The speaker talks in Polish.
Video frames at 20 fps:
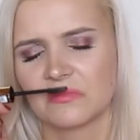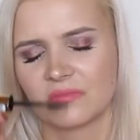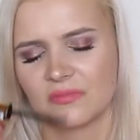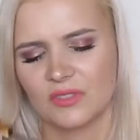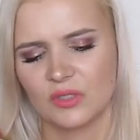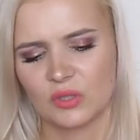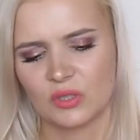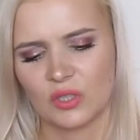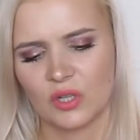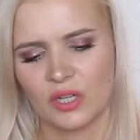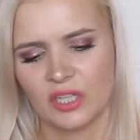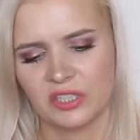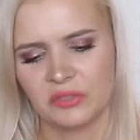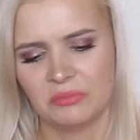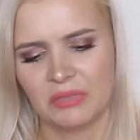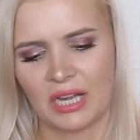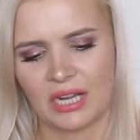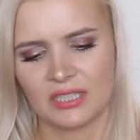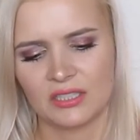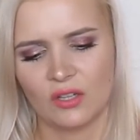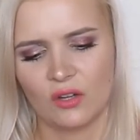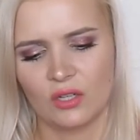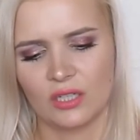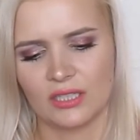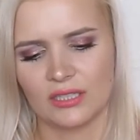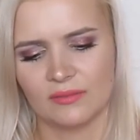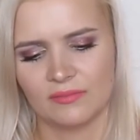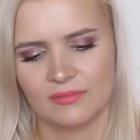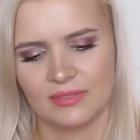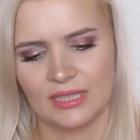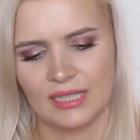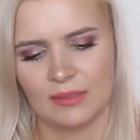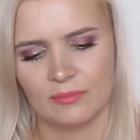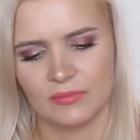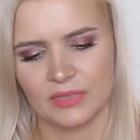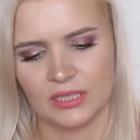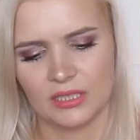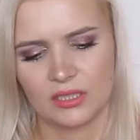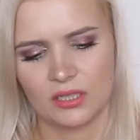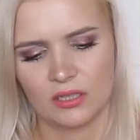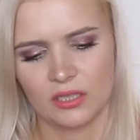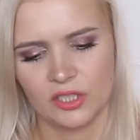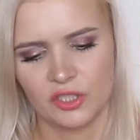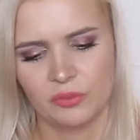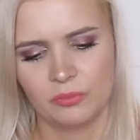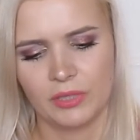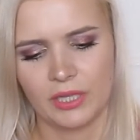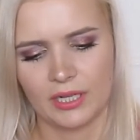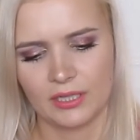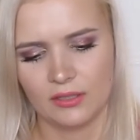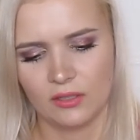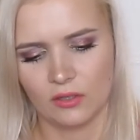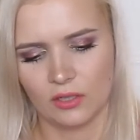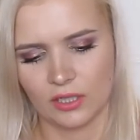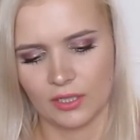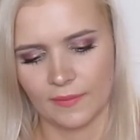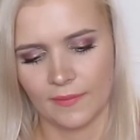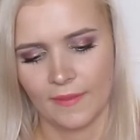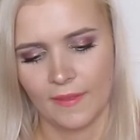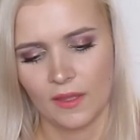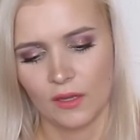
No trochę śmierdoli dla mnie, trochę śmierdoli.